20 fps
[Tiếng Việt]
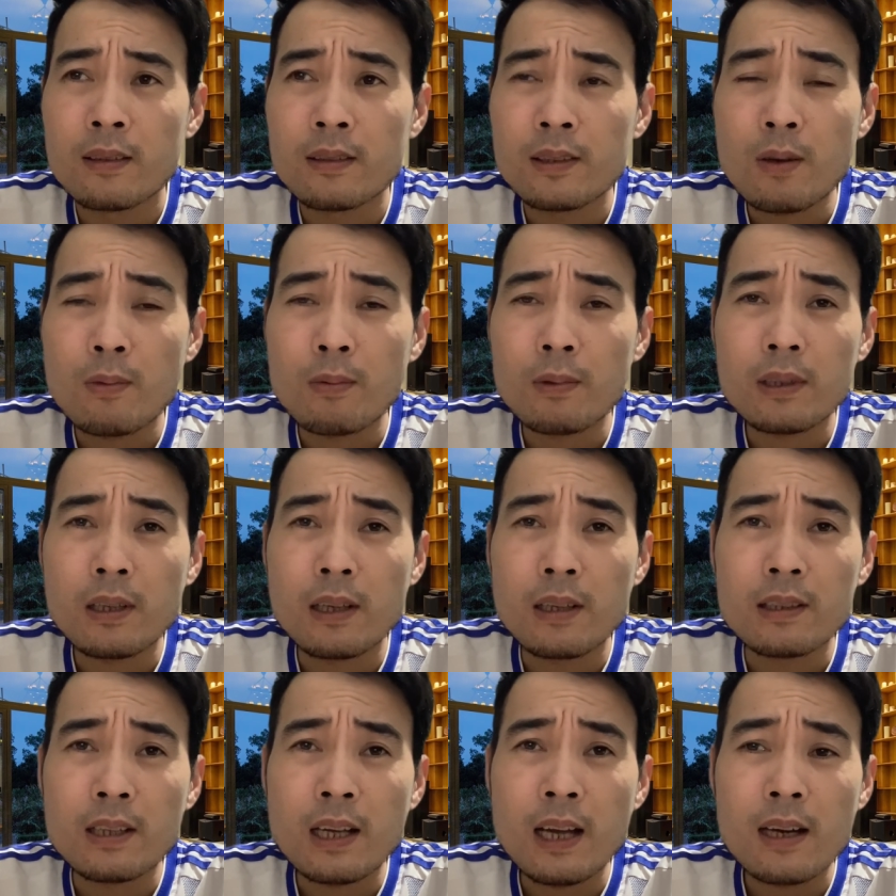trong cái
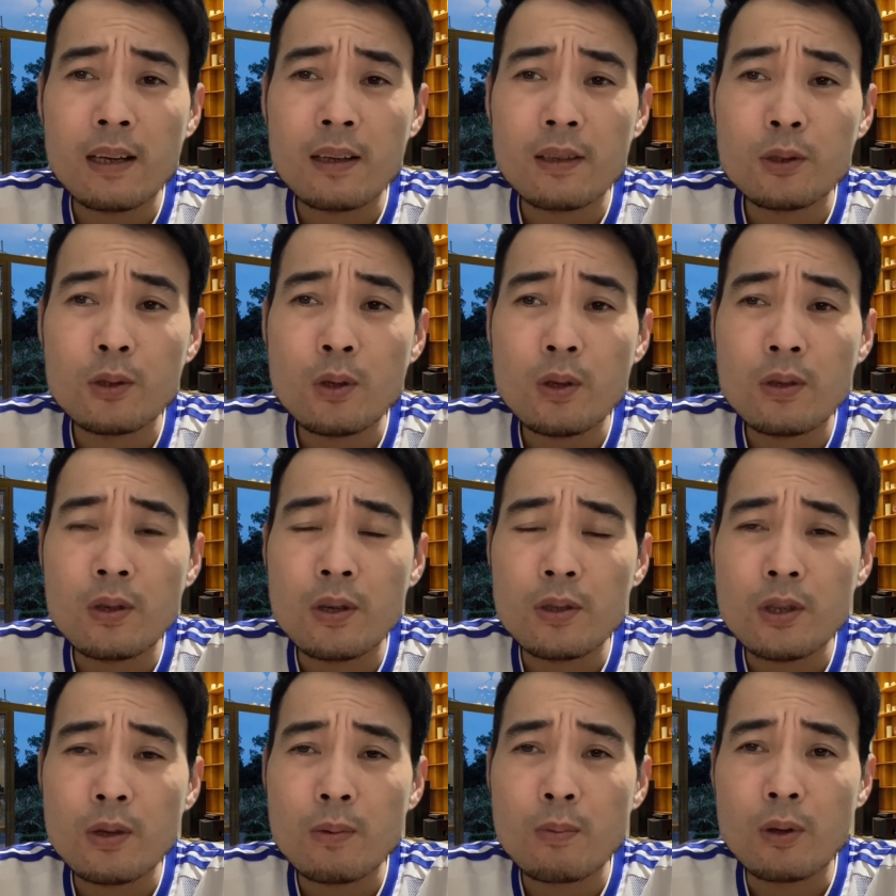thời gian suốt
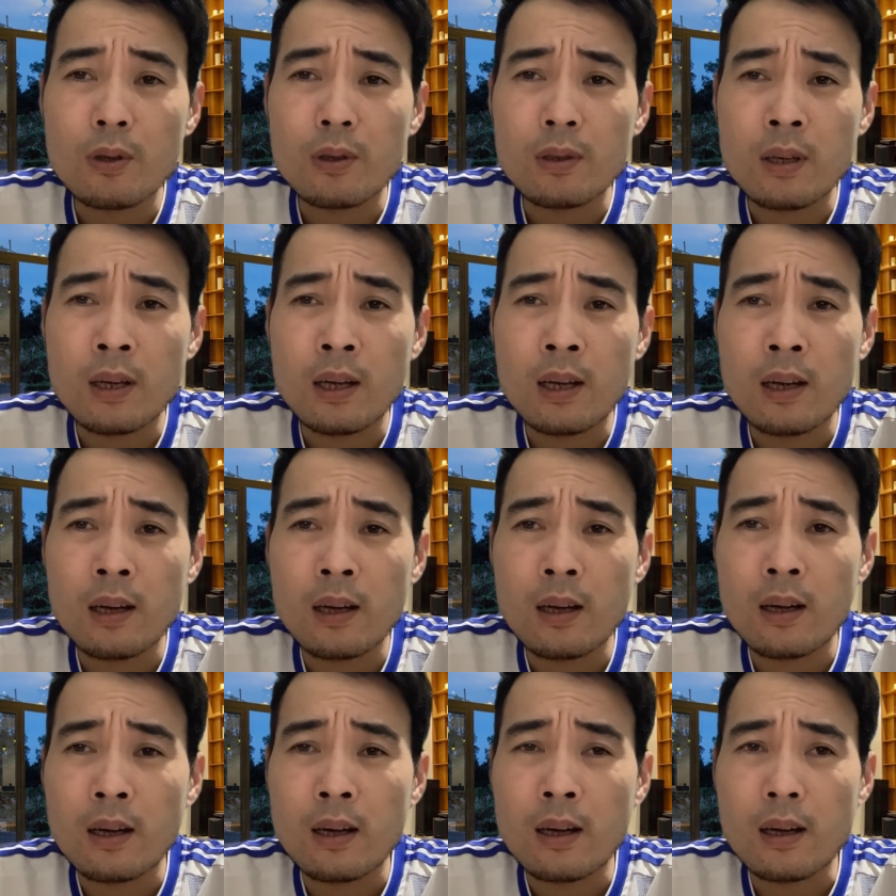gọi cho một
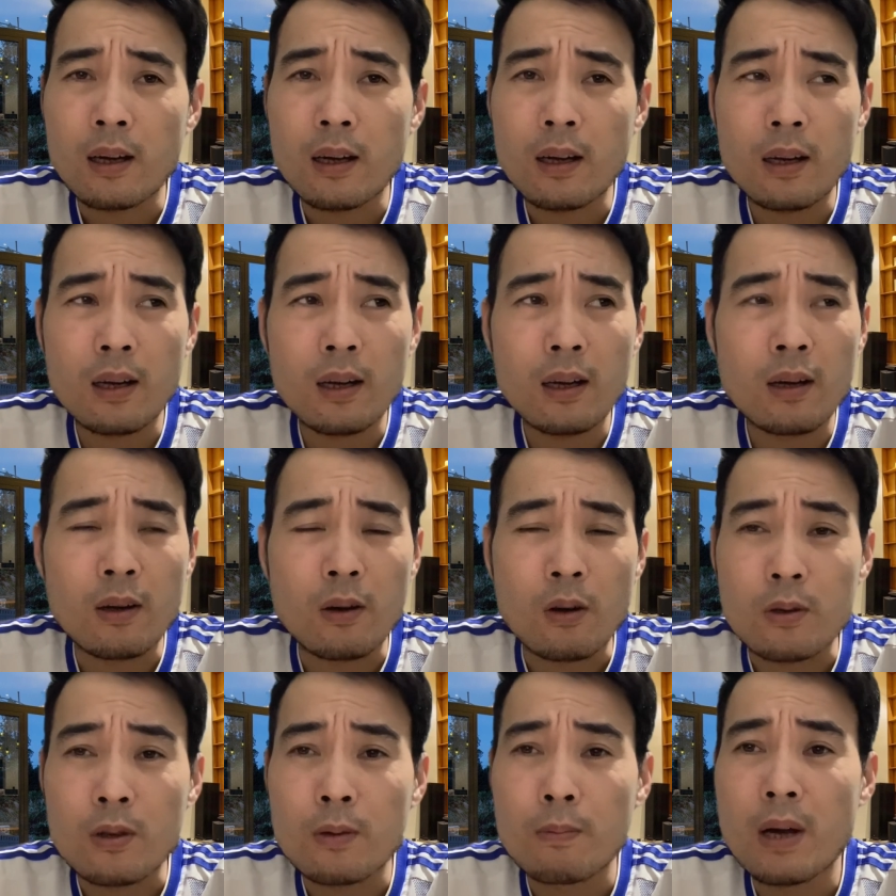uh,
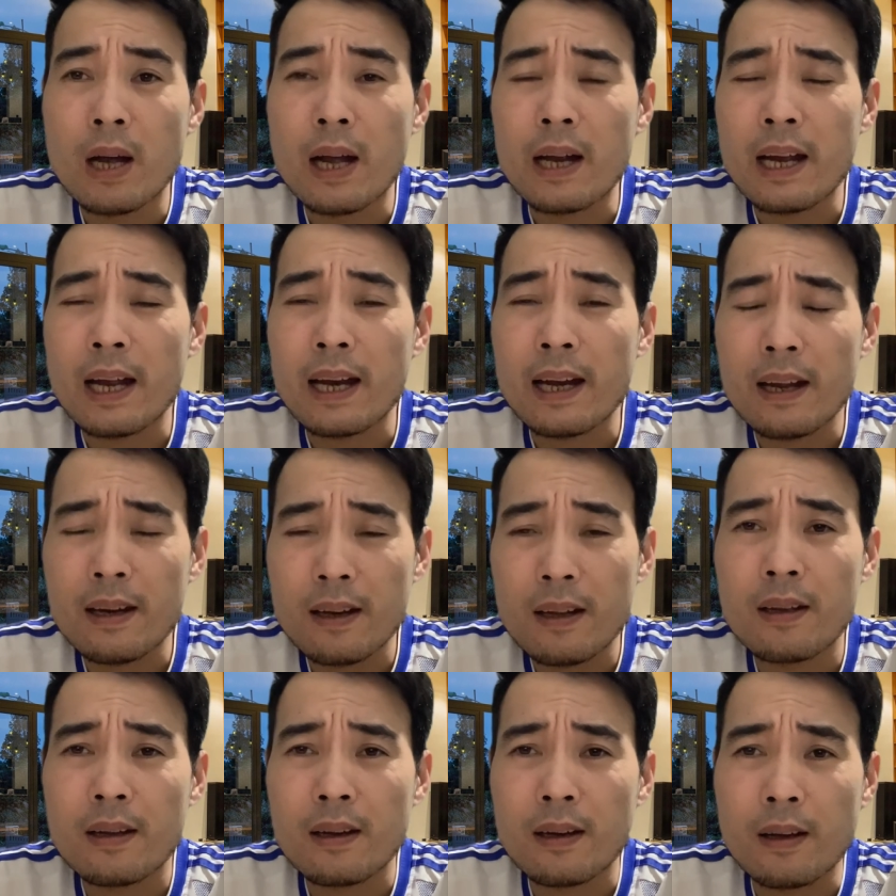gọi cho 10 ngày này
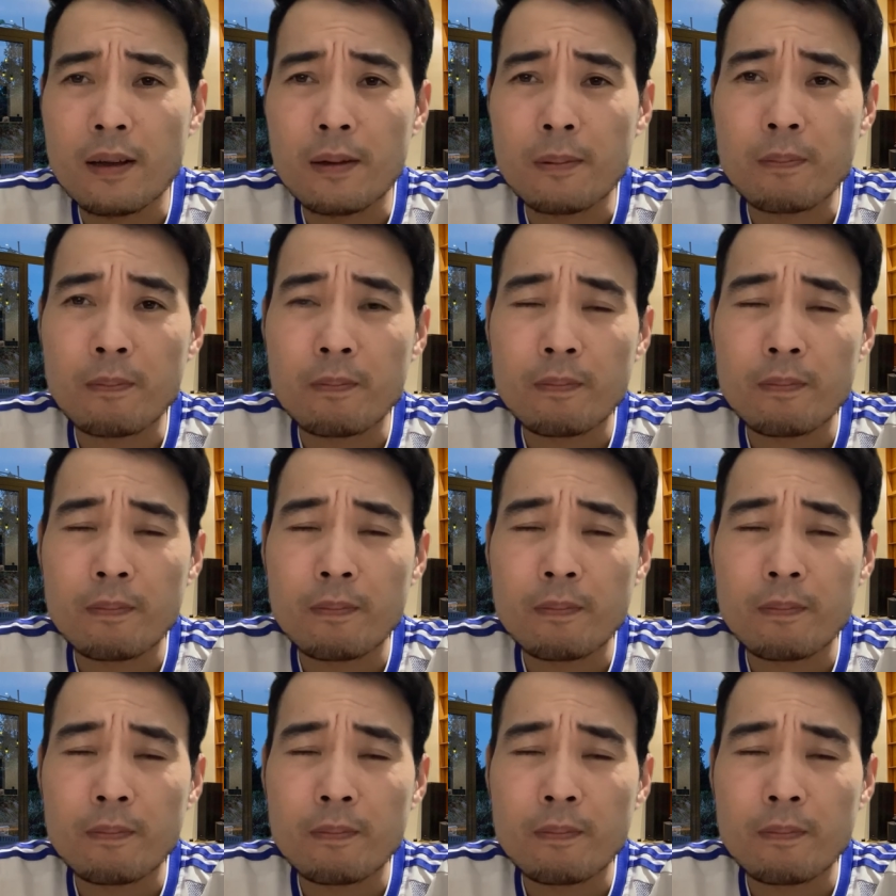đi đấy